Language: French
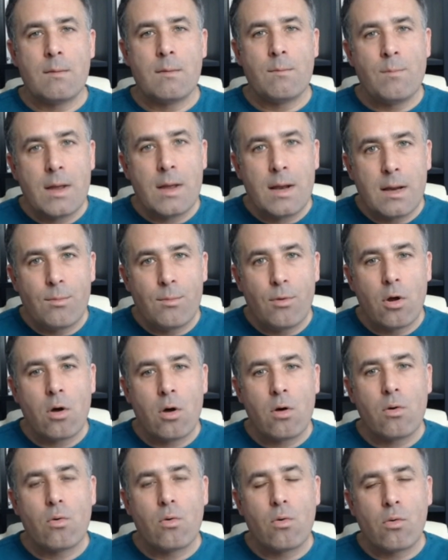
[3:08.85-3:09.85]
mais les
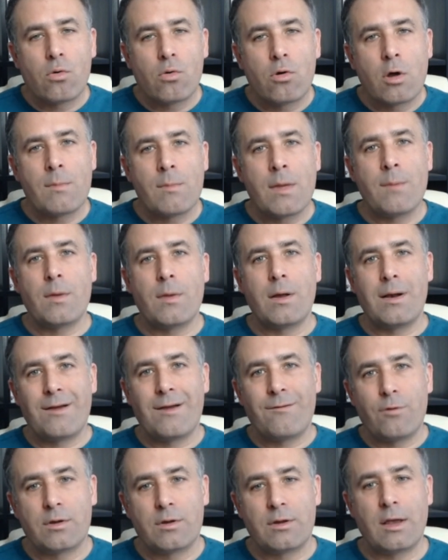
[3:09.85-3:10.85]
blancs auront quand même
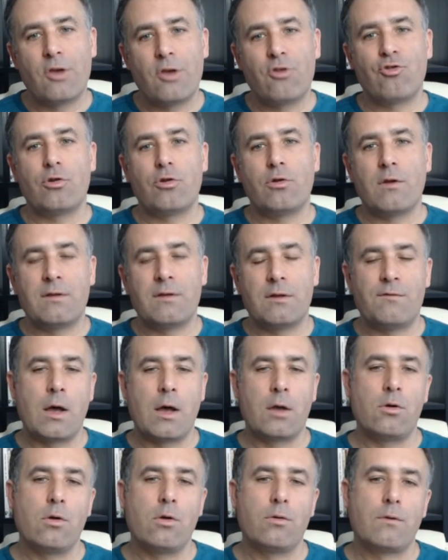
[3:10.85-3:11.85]
l'avantage dans cette
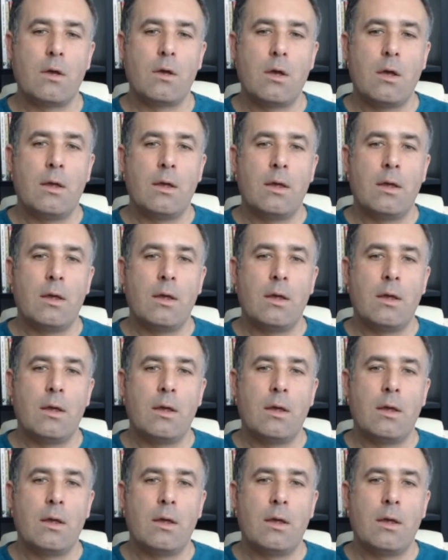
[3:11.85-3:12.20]
variante